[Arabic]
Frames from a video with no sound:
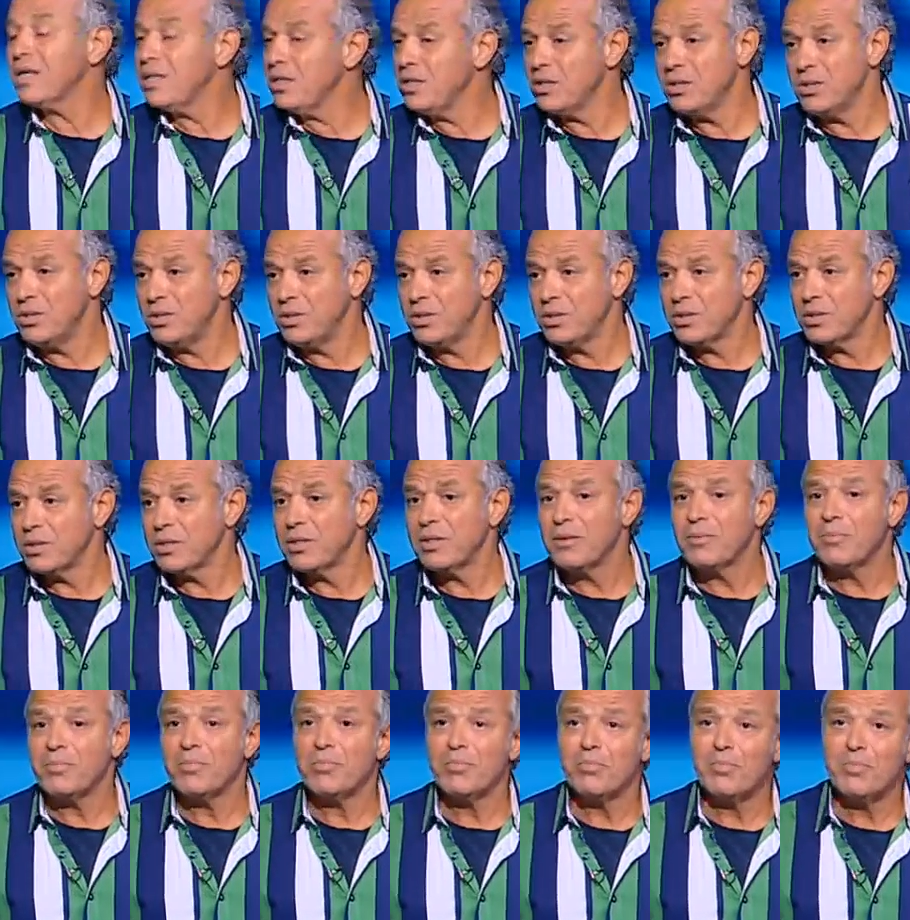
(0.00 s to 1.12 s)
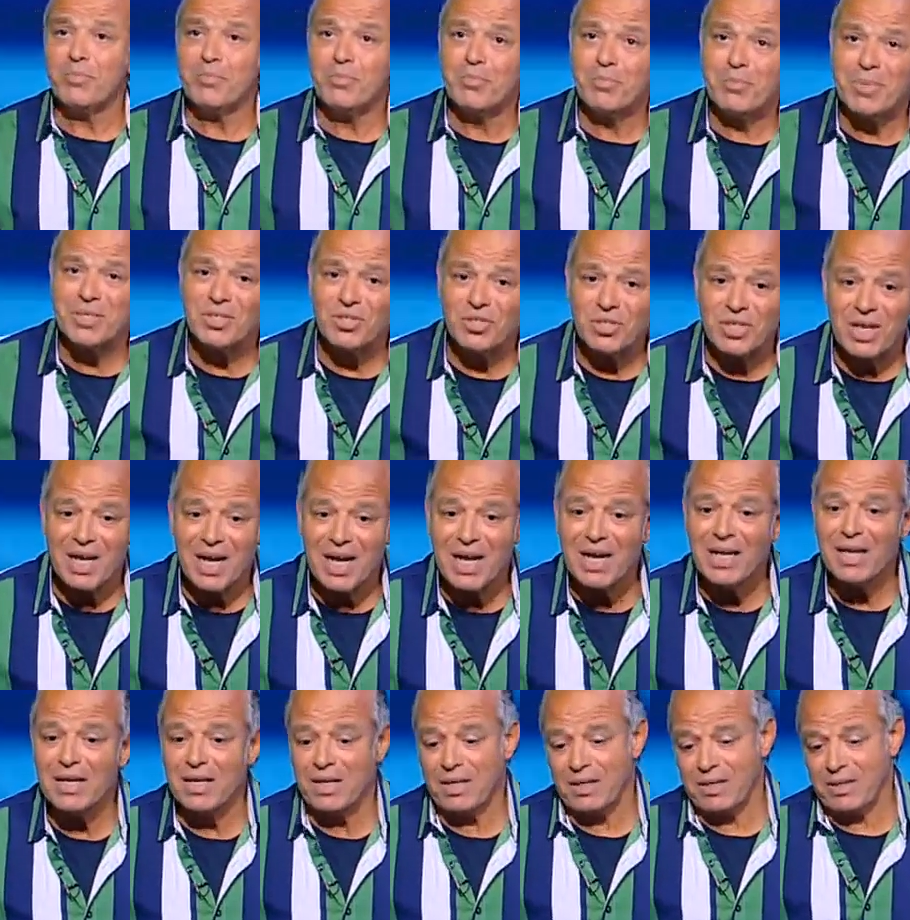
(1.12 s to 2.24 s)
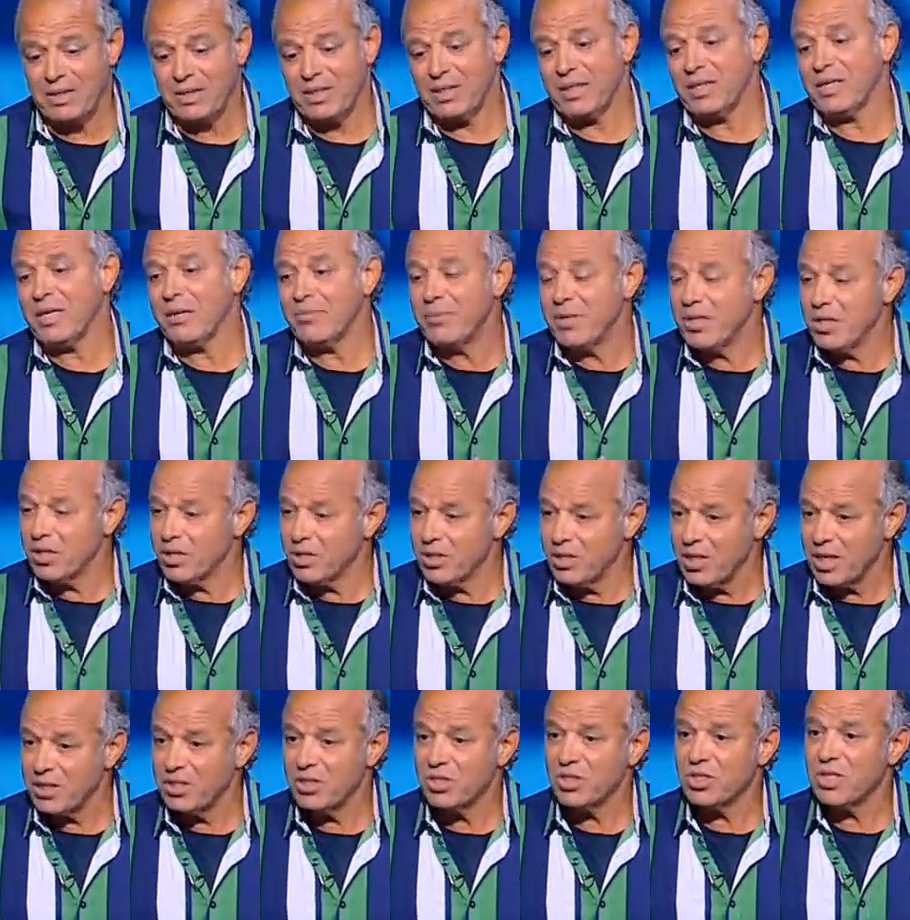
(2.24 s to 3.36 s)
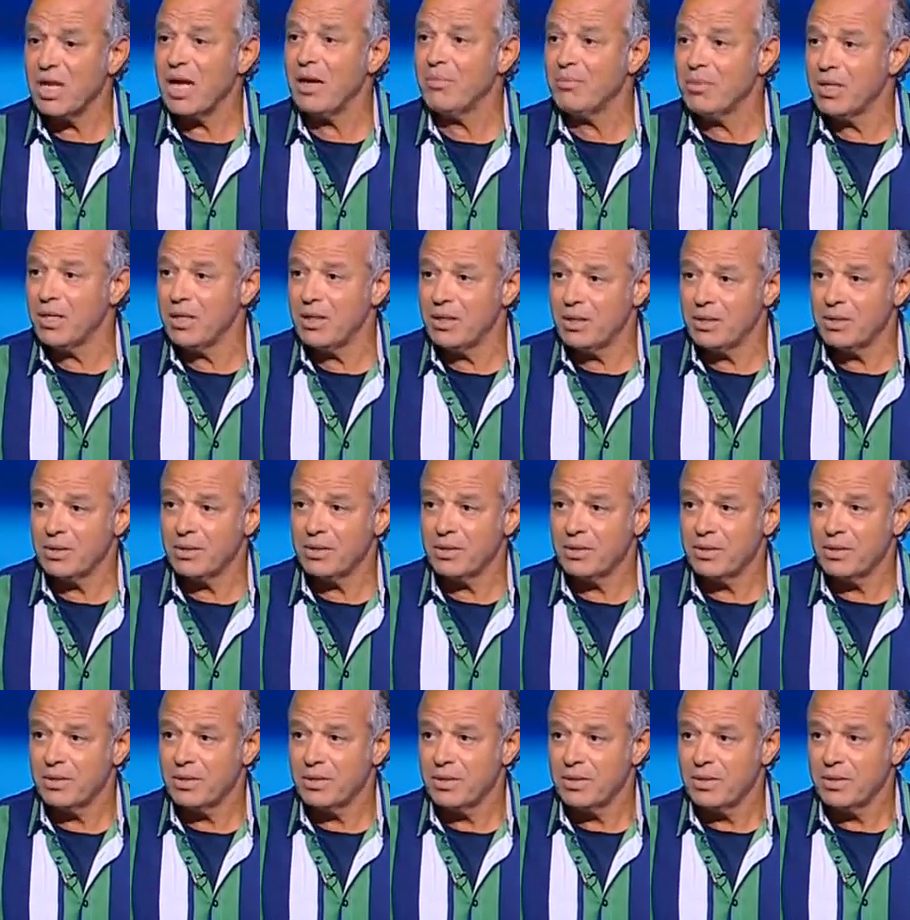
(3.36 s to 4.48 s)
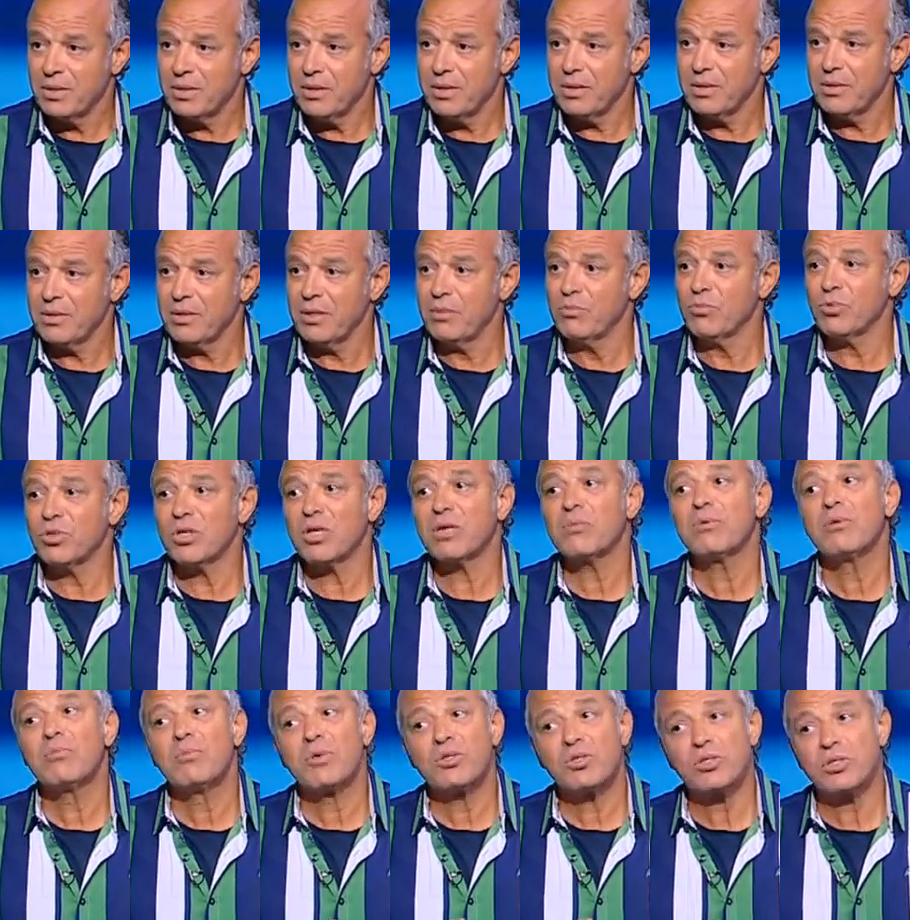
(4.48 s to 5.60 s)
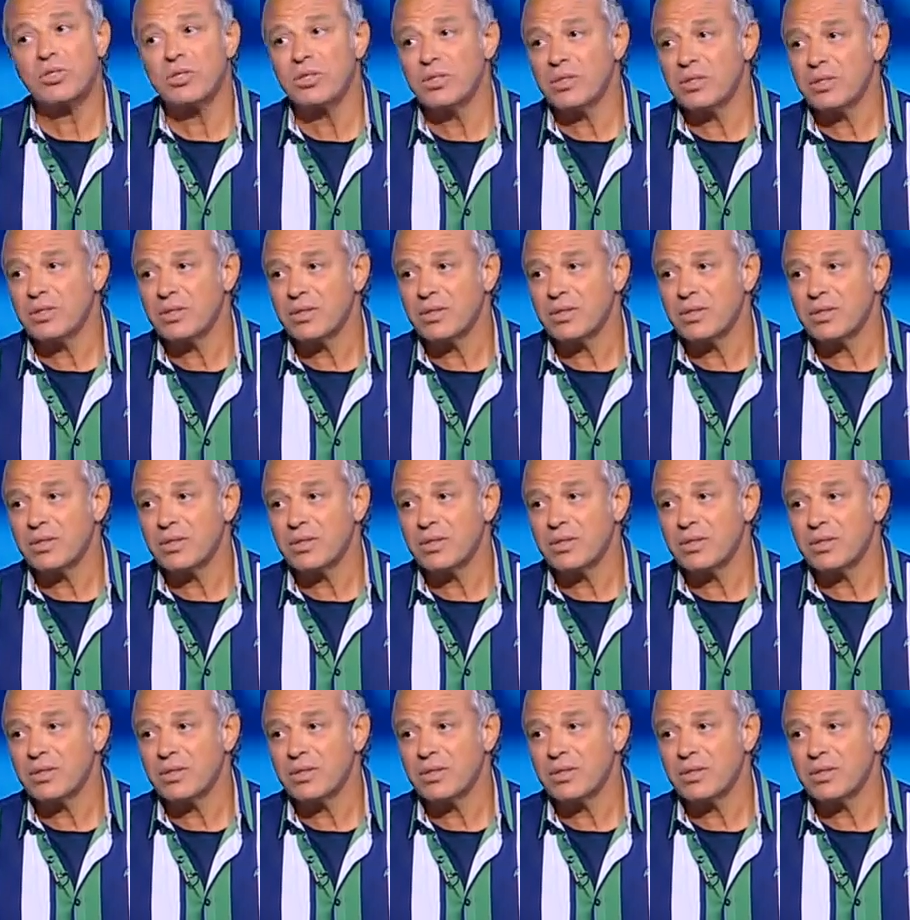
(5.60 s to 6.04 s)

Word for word: اكيد بس هل الجماهير دي هتستحمل لا ده المدرب المصري